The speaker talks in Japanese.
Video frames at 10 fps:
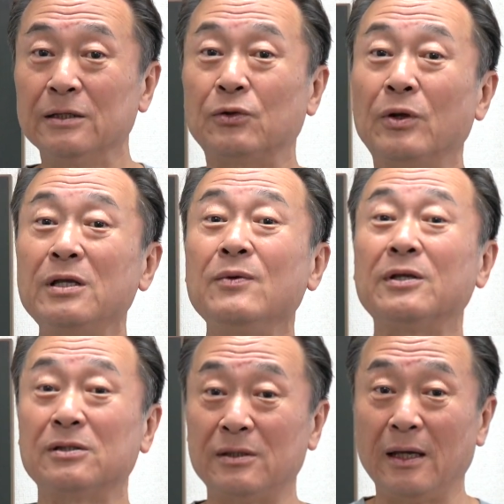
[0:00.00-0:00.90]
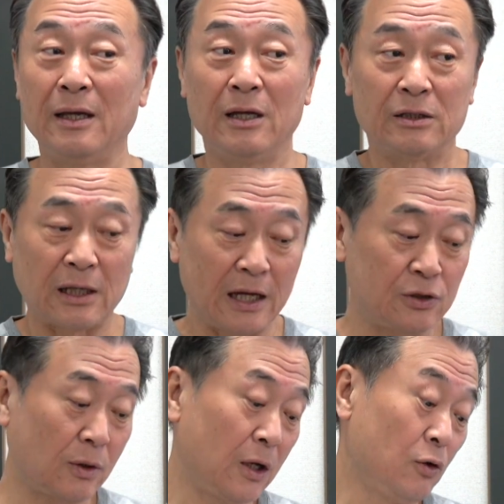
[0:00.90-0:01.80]
それにはですね最
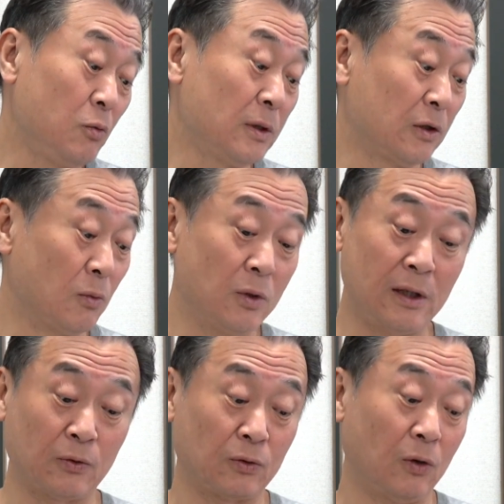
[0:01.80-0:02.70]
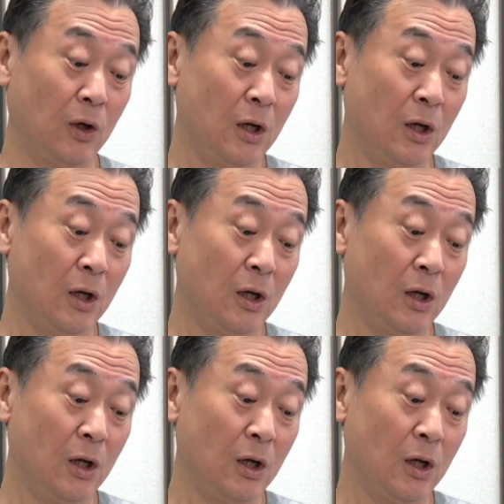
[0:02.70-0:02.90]
初から読もうなんて思わないこと